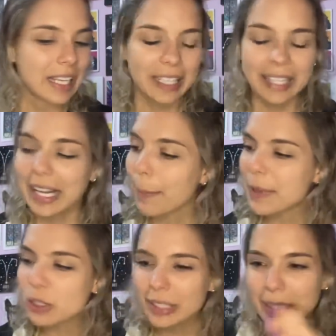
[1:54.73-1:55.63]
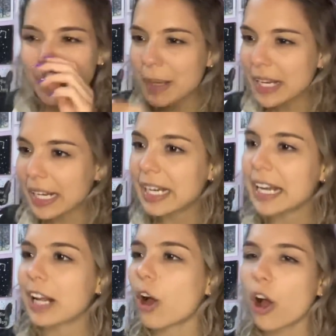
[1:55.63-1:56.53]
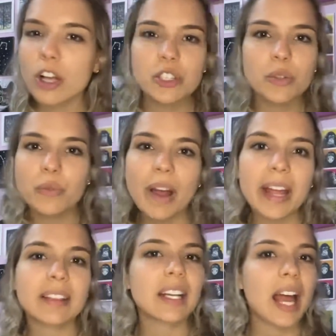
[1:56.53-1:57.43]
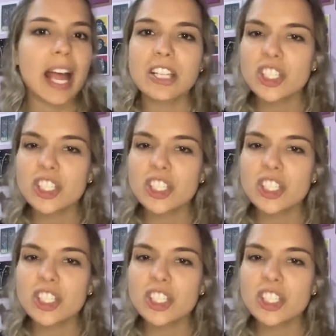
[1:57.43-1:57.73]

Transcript: daquela pessoa que mira aquele negócio, vai atrás,